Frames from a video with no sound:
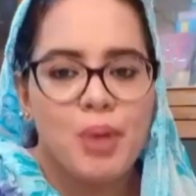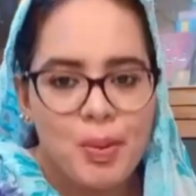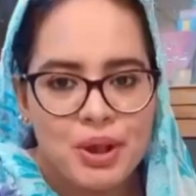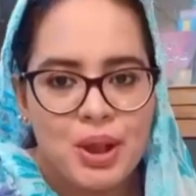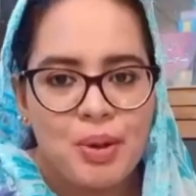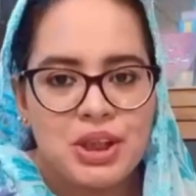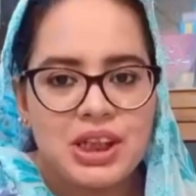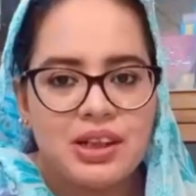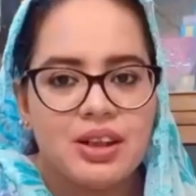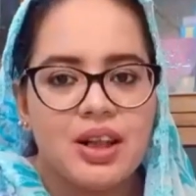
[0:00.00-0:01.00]
मैं मतरबा
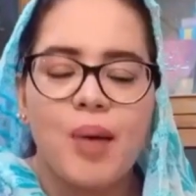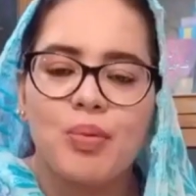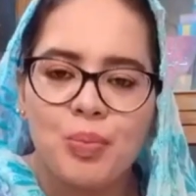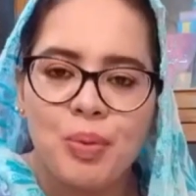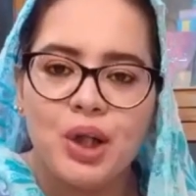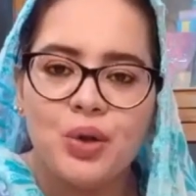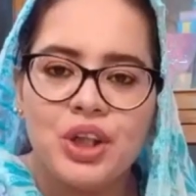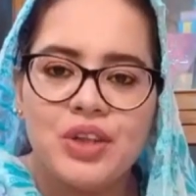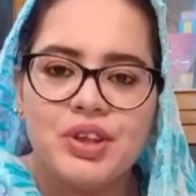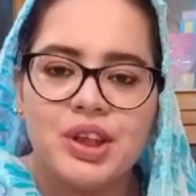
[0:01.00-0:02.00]
शेख आपको पायलोन
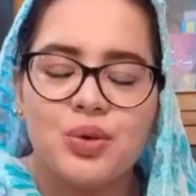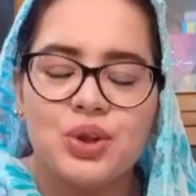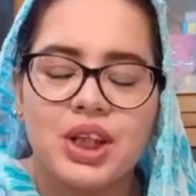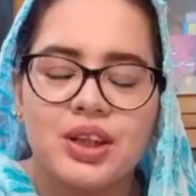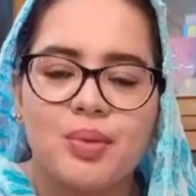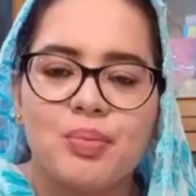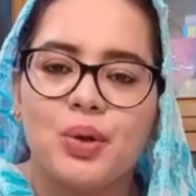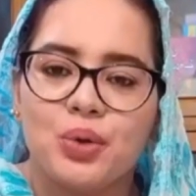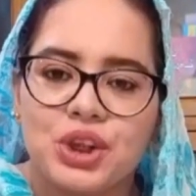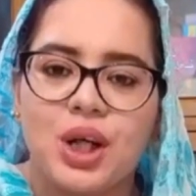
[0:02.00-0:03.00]
टीवी के गोश अदब में
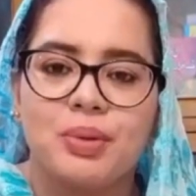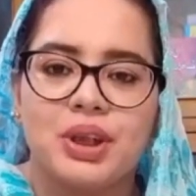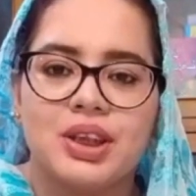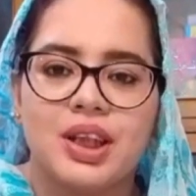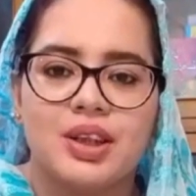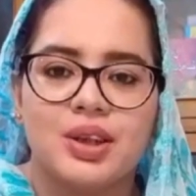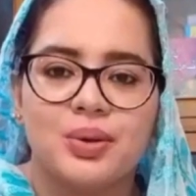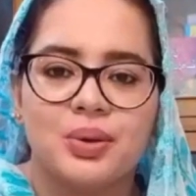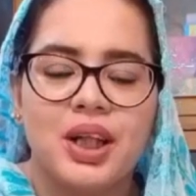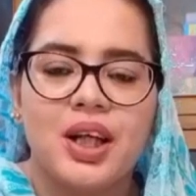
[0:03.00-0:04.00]
खुश आमदीद कहती
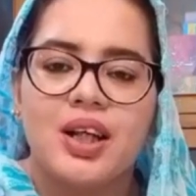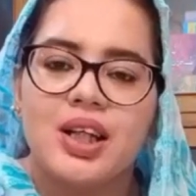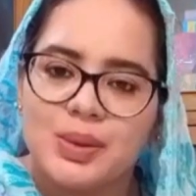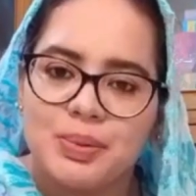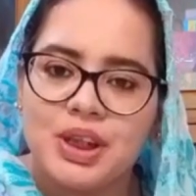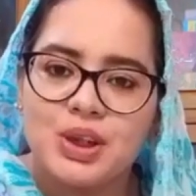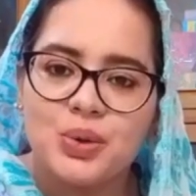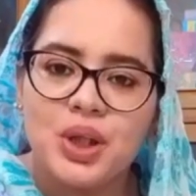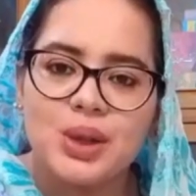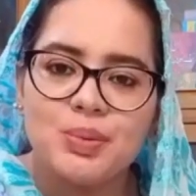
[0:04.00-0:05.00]
हूँ इसमें
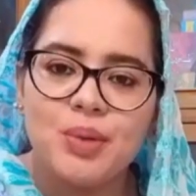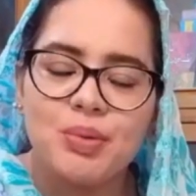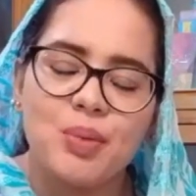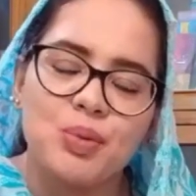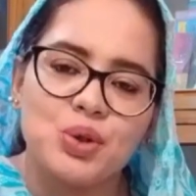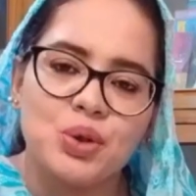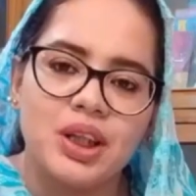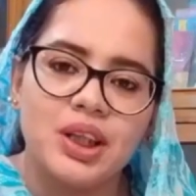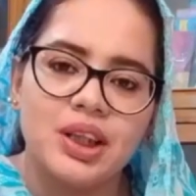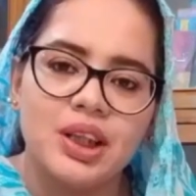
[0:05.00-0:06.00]
दस्तूर आज भी हमने आपको
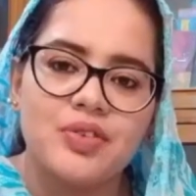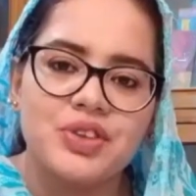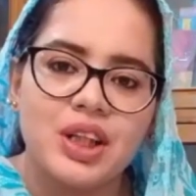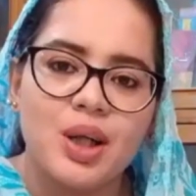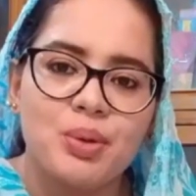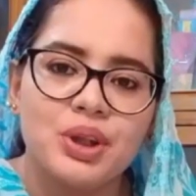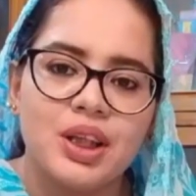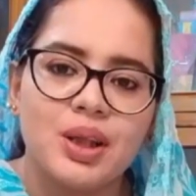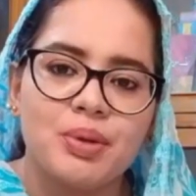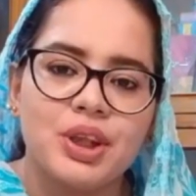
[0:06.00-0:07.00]
सुनाने के लिए एक अफसाना
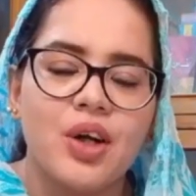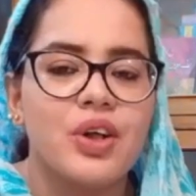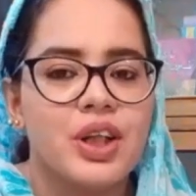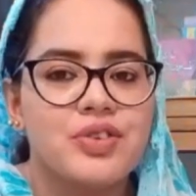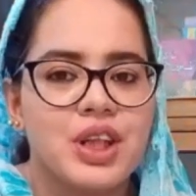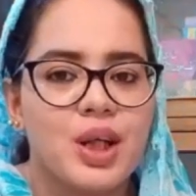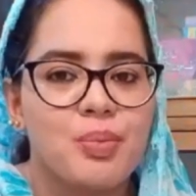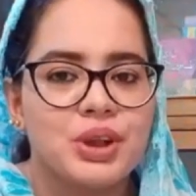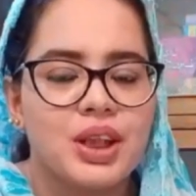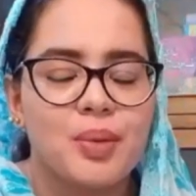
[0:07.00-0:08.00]
मंतखब किया और ये अफसाना
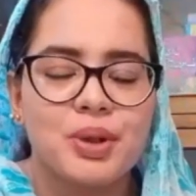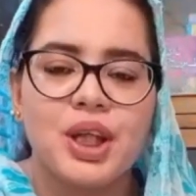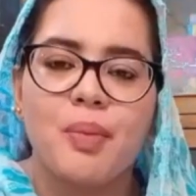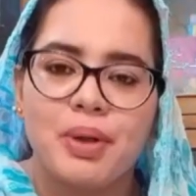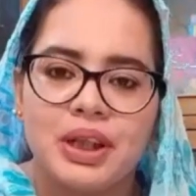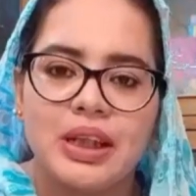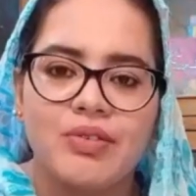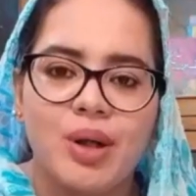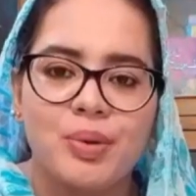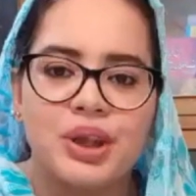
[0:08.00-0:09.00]
मंतखब किया बैन
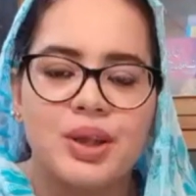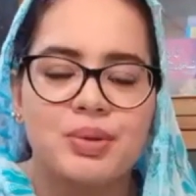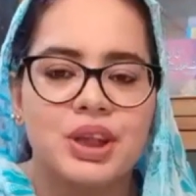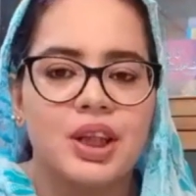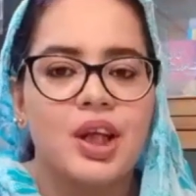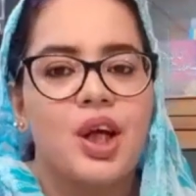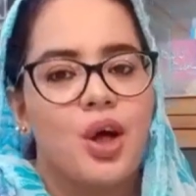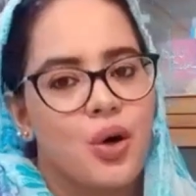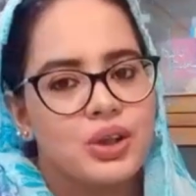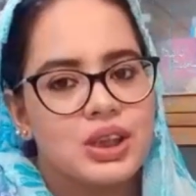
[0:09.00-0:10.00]
अवी अदब से
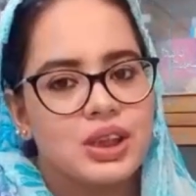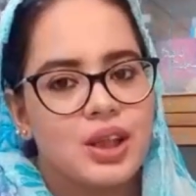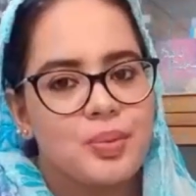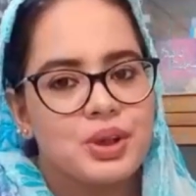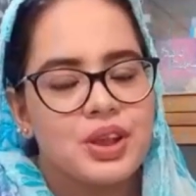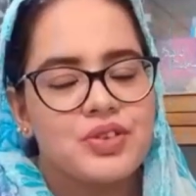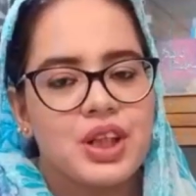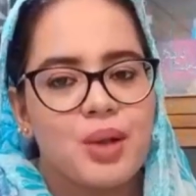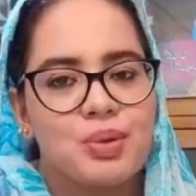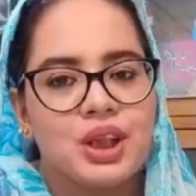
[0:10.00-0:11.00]
और जिस किताब से ये
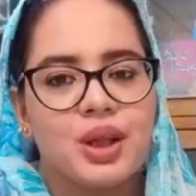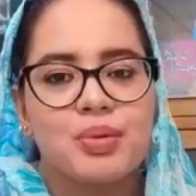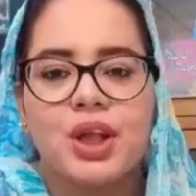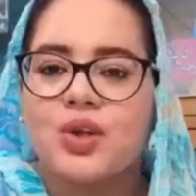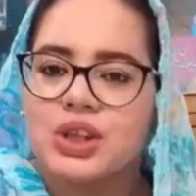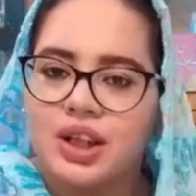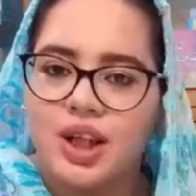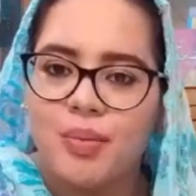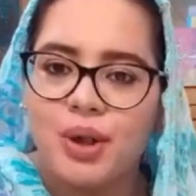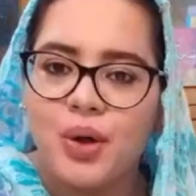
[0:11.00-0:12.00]
अफसाना मंतखब किया उसका
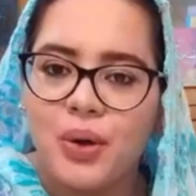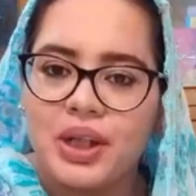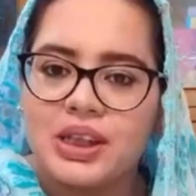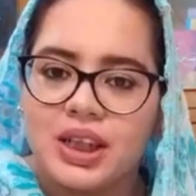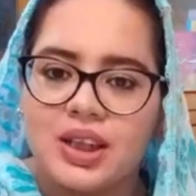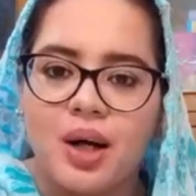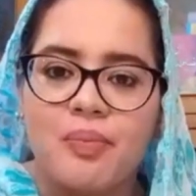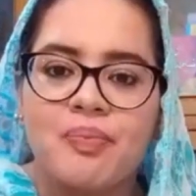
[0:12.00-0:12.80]
नाम है औरत कथा